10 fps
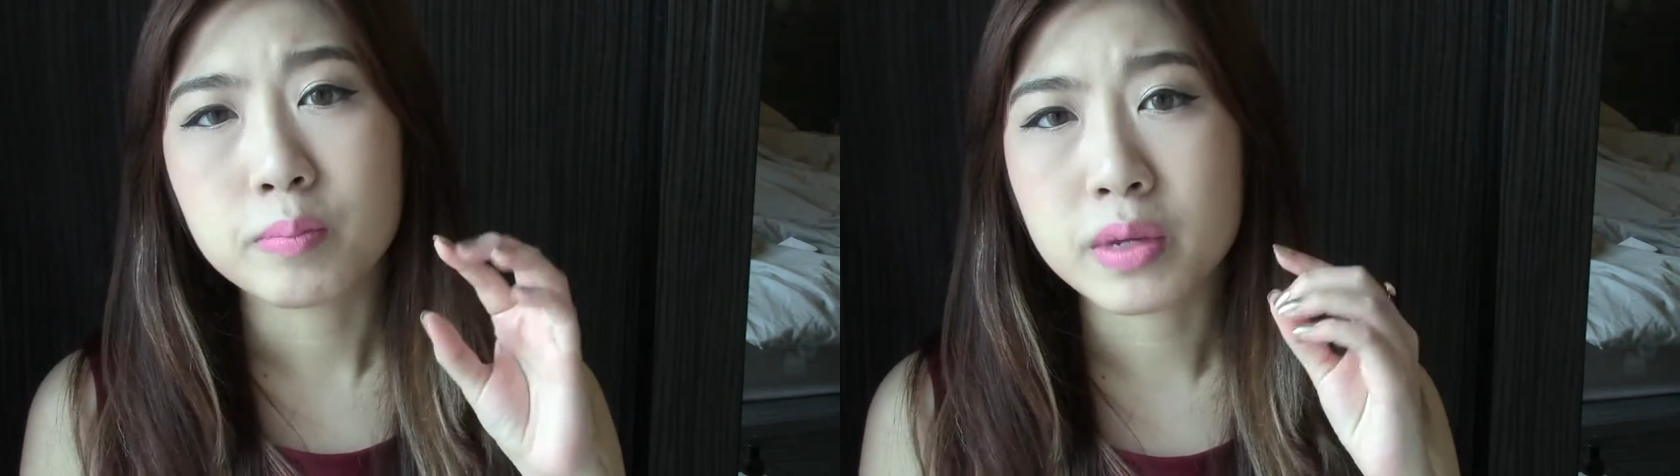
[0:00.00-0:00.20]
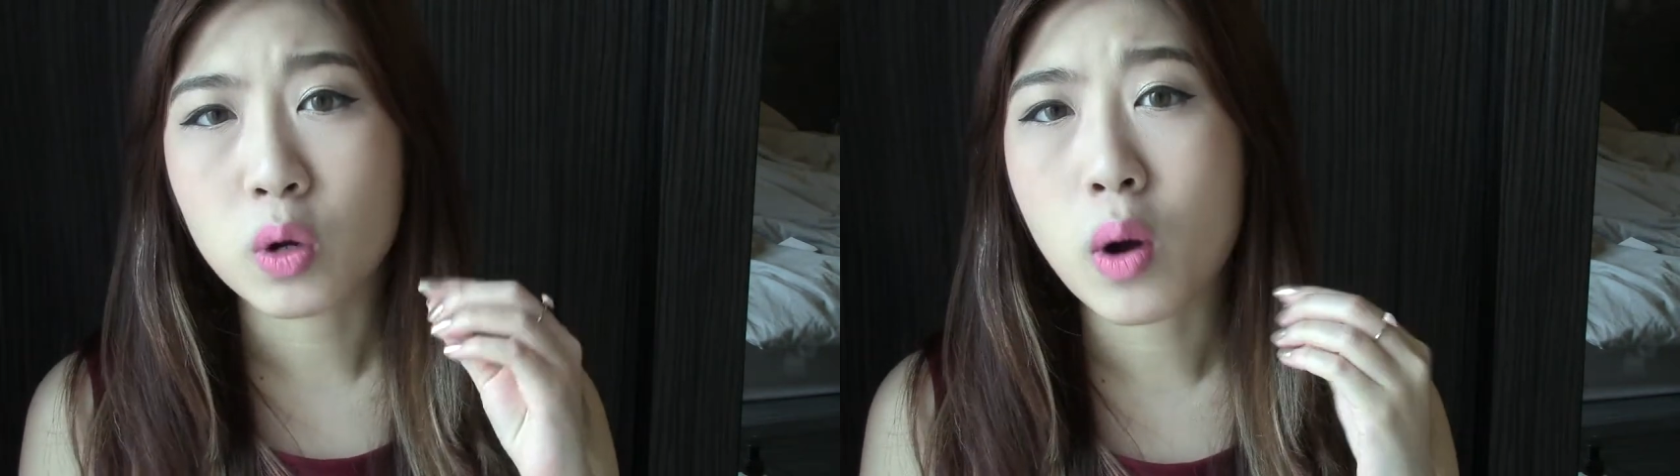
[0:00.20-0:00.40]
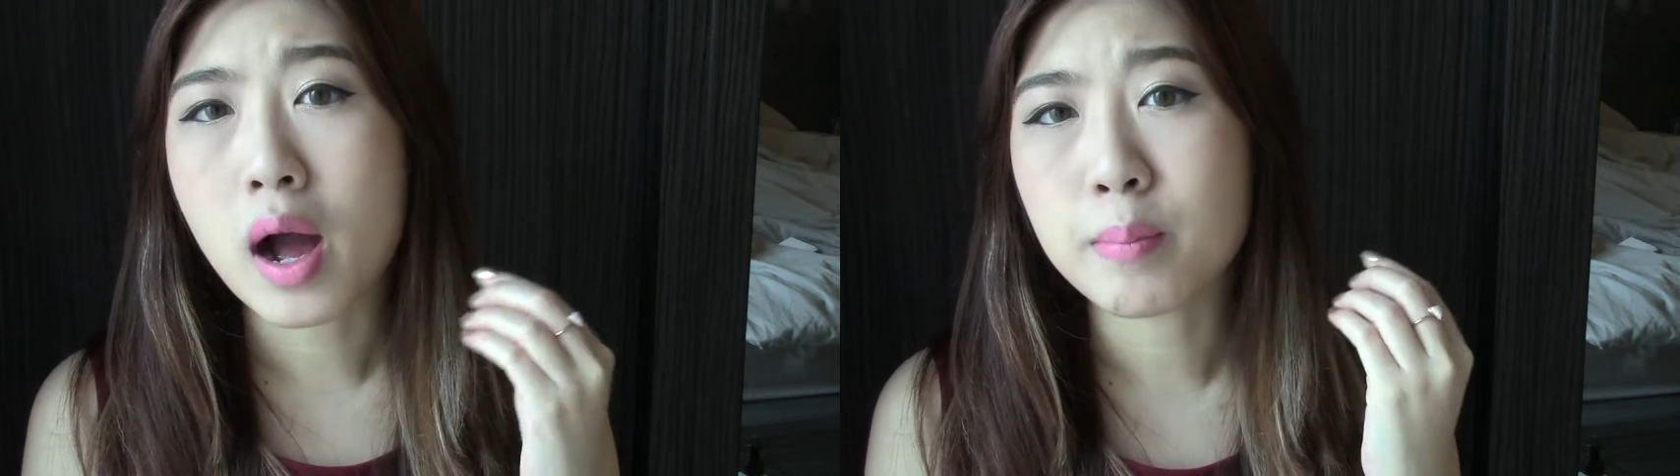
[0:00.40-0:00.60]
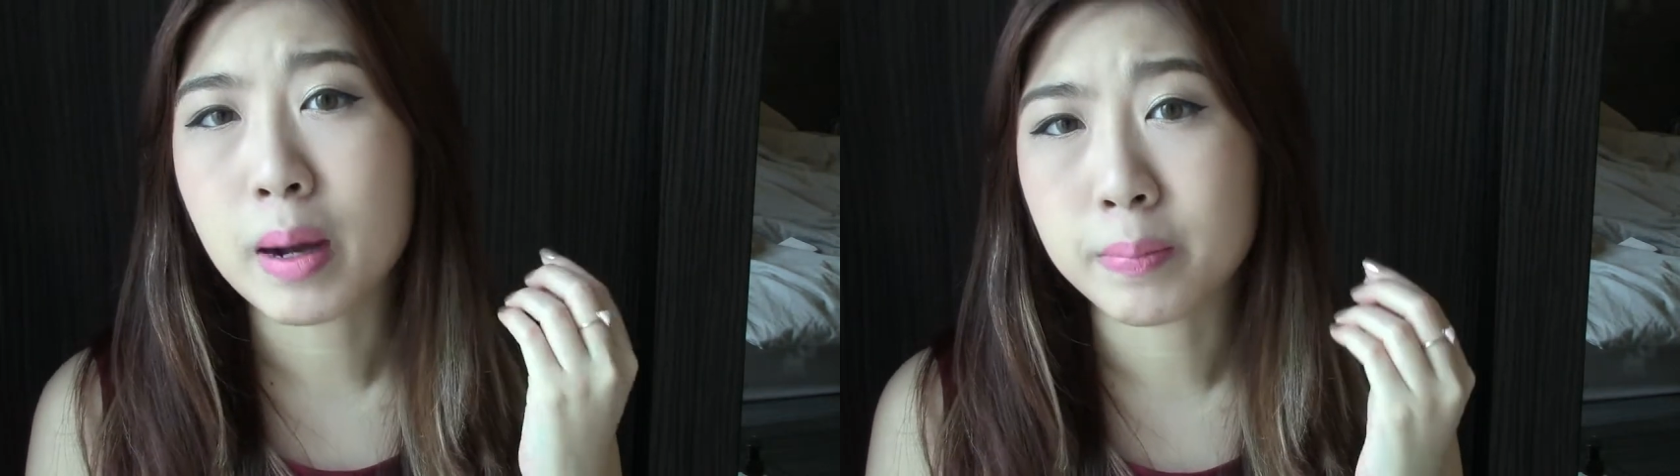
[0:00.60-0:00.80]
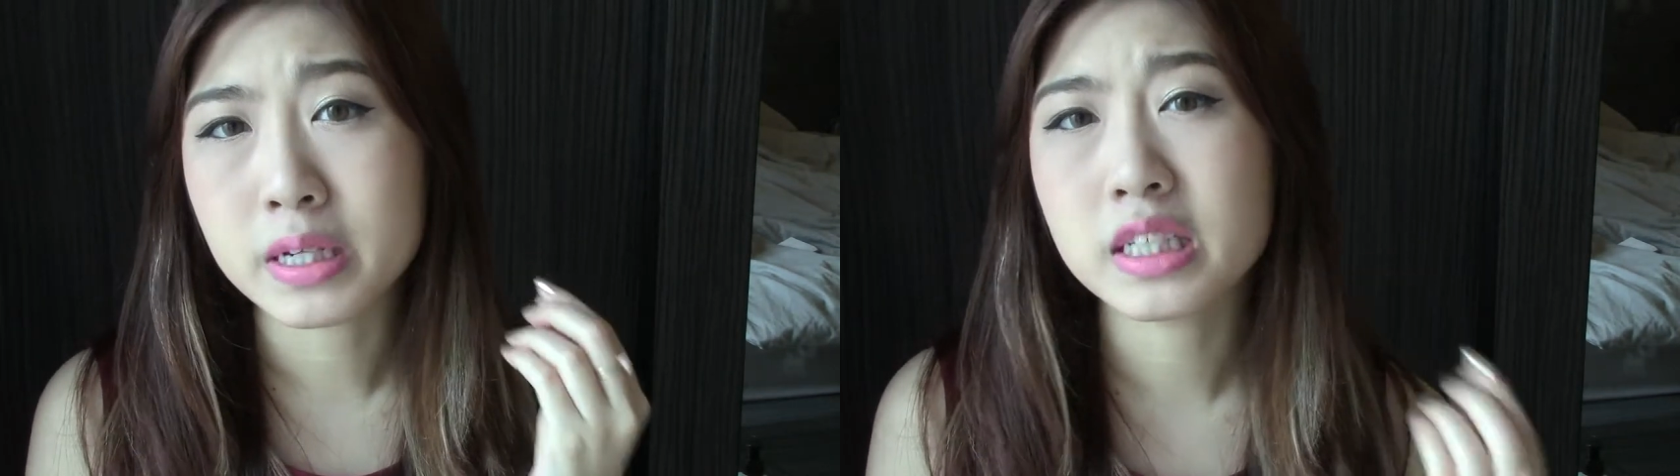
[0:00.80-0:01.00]
มีความแบ
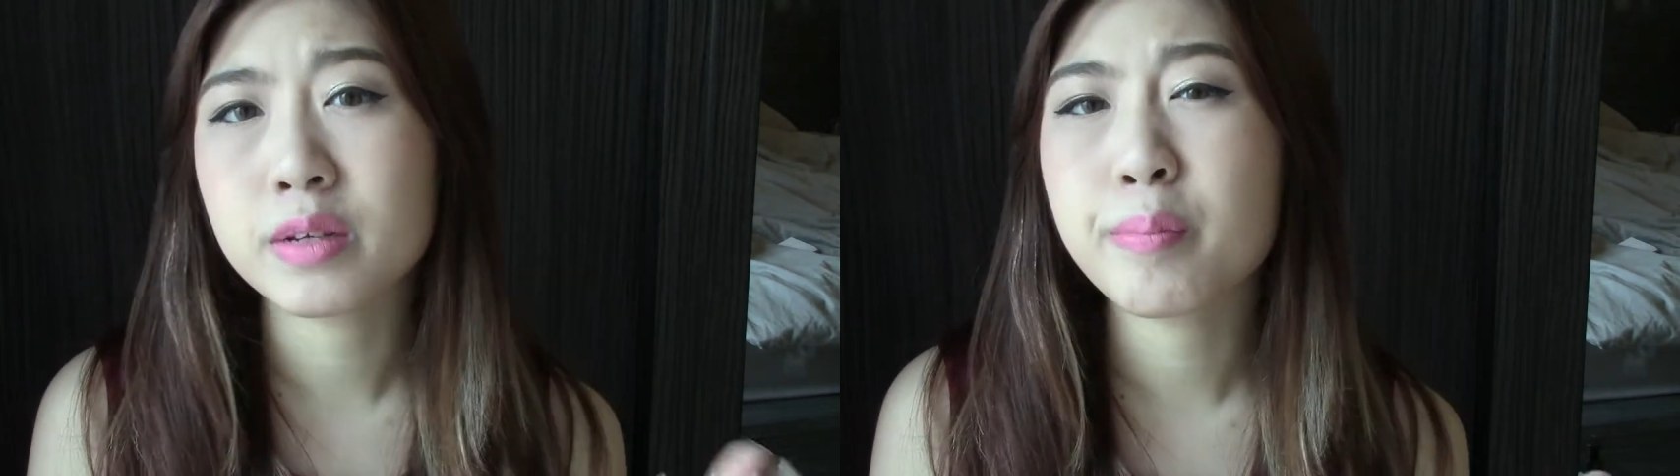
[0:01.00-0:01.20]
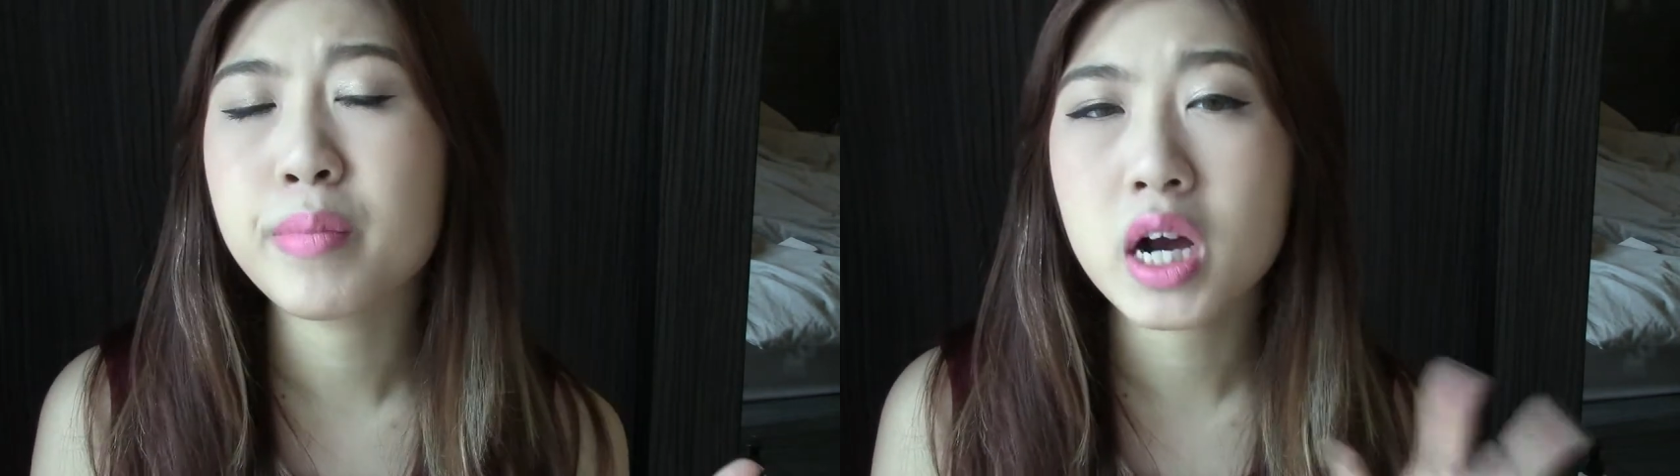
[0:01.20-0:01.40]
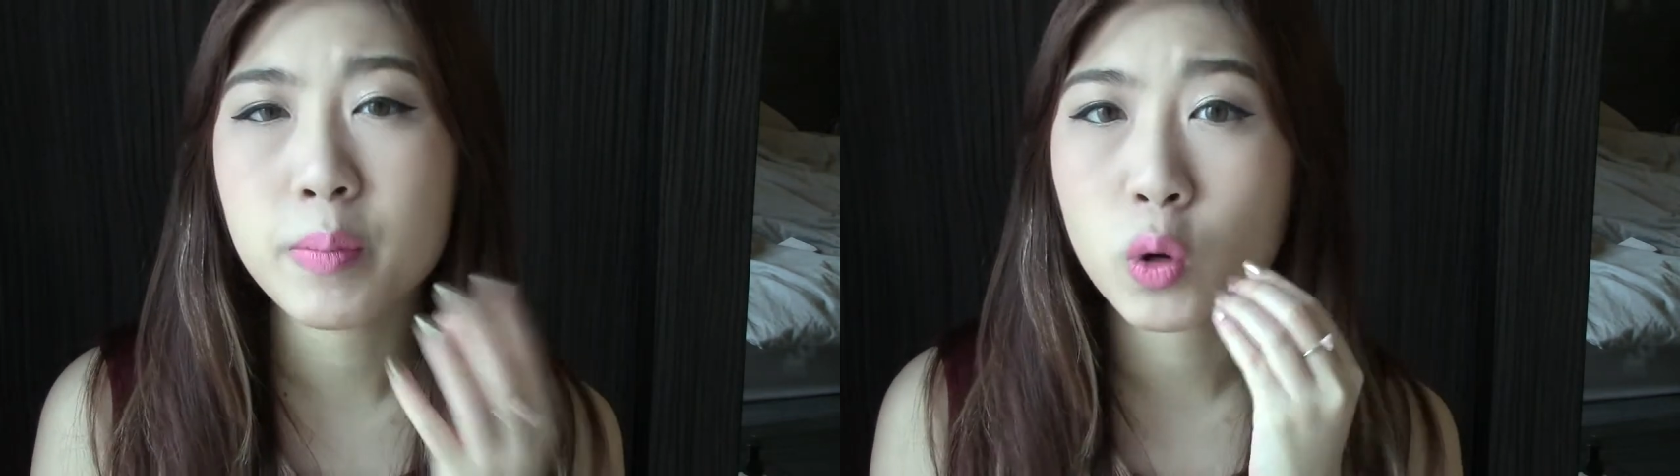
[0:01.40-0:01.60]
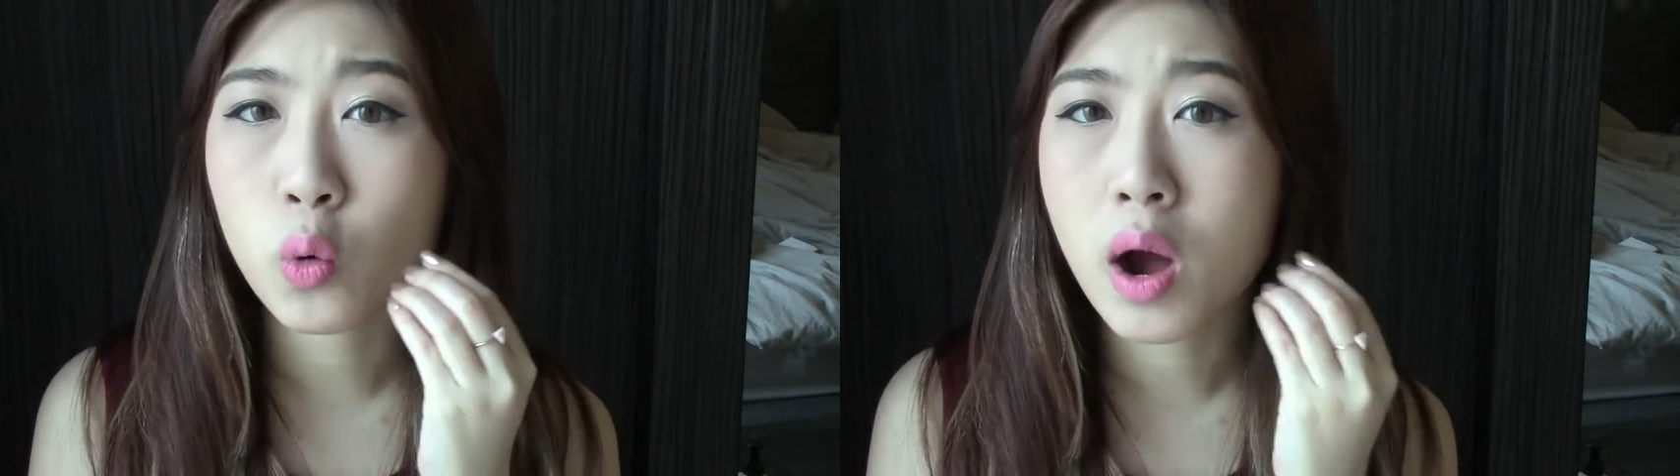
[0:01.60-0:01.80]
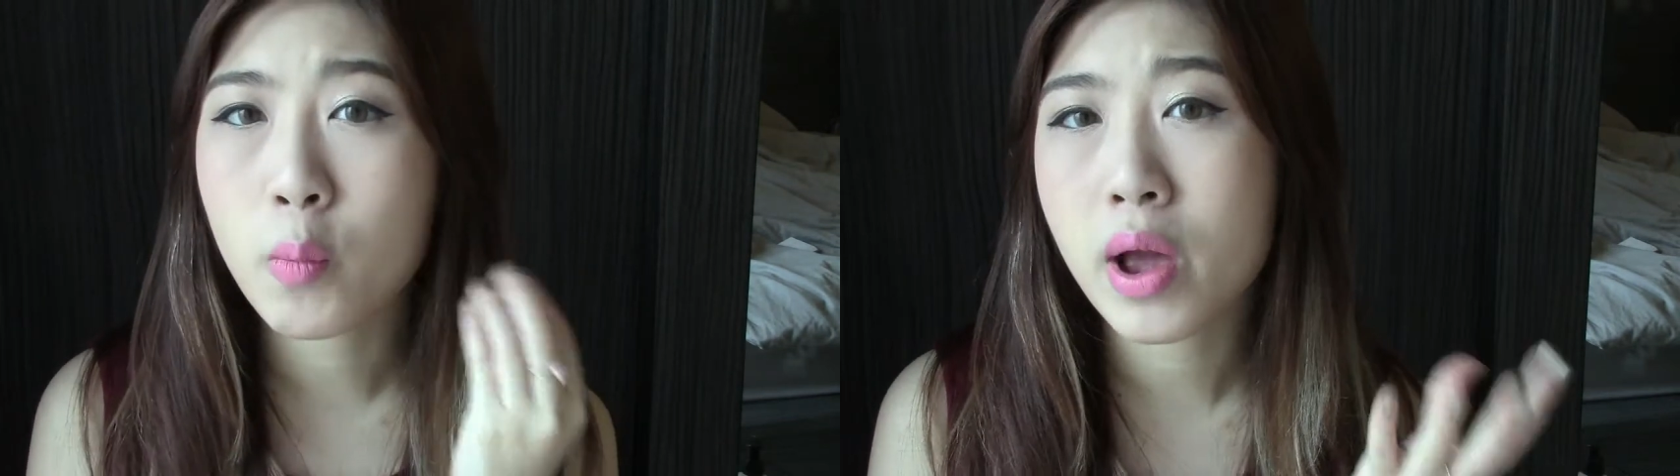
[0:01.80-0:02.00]
บเป็นชิมเมอร์มีค
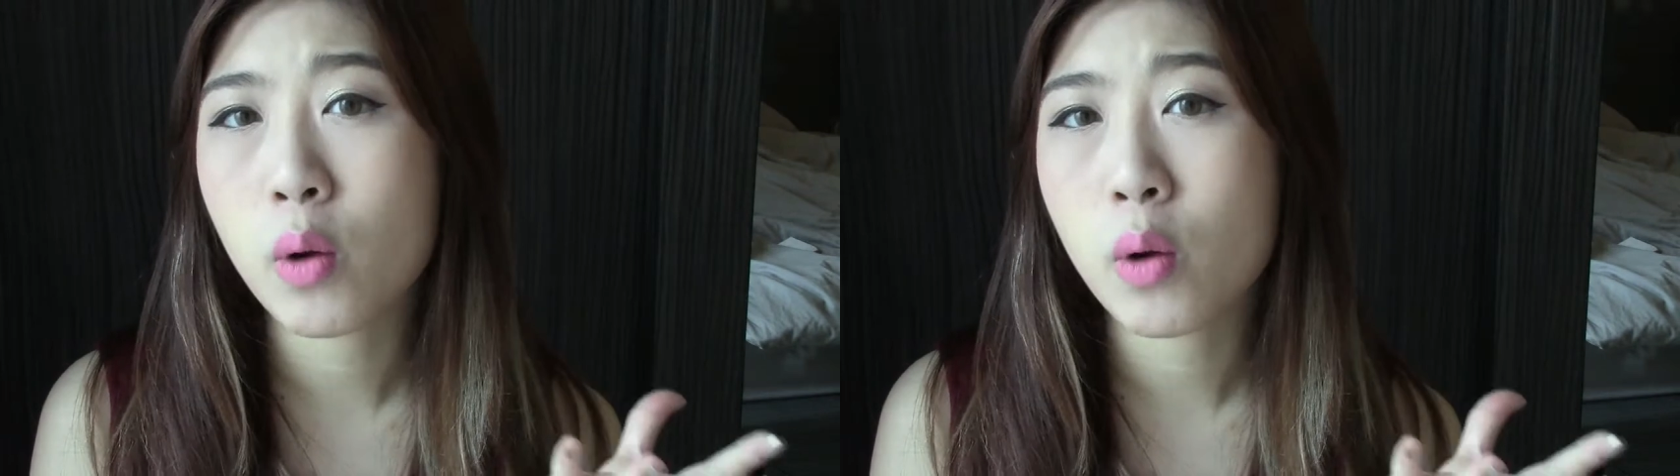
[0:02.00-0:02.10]
วามแว